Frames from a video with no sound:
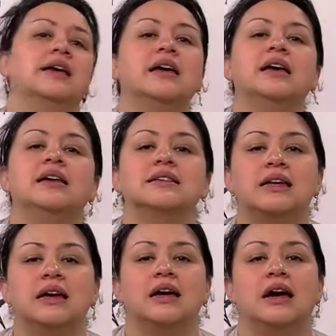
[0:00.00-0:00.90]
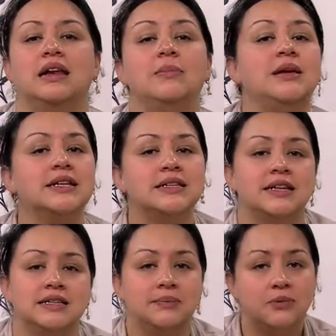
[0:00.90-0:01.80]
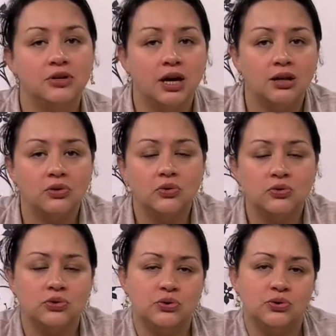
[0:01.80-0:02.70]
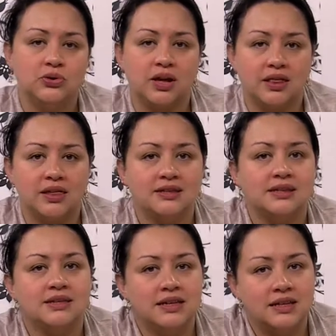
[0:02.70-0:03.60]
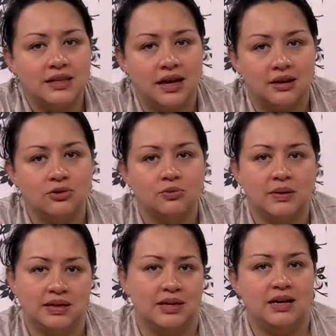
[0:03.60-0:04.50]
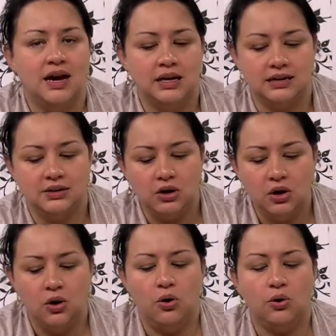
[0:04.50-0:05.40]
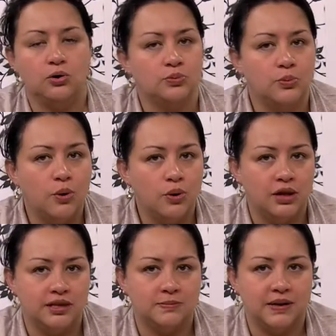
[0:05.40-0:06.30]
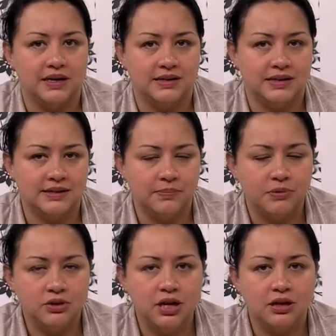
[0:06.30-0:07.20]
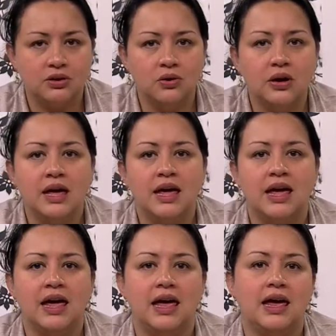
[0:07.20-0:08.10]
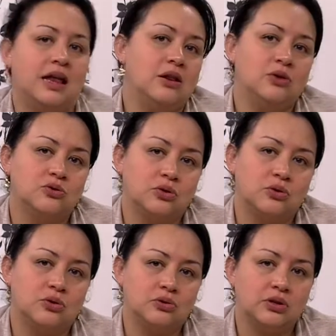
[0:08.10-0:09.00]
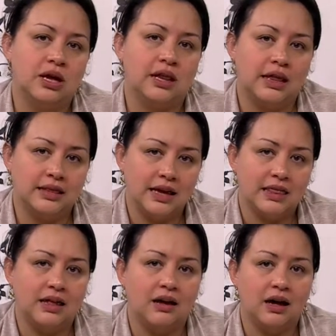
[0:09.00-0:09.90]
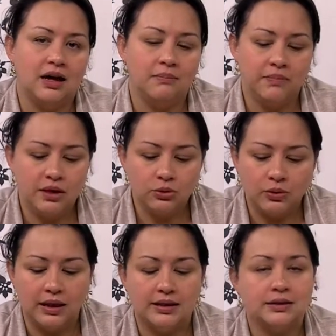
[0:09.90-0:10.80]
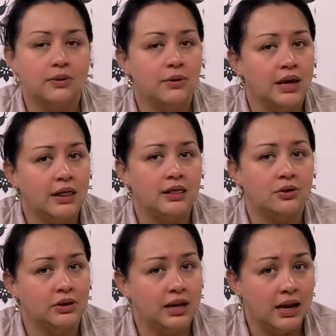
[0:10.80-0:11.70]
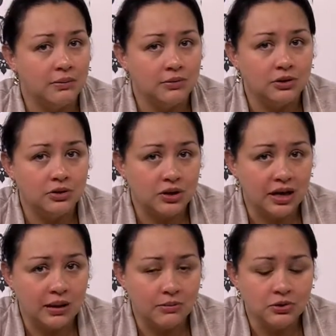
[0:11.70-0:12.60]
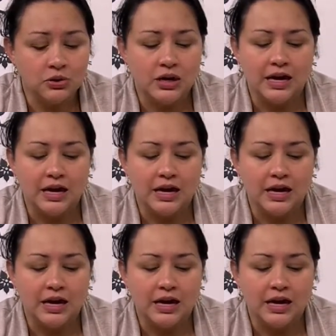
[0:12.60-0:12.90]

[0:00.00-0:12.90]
que se animen a hacer este proyecto. Si usted necesita los materiales o los moldes para hacer este proyecto, eh, los otros en la tienda virtual de Sabonet lo tenemos, los tenemos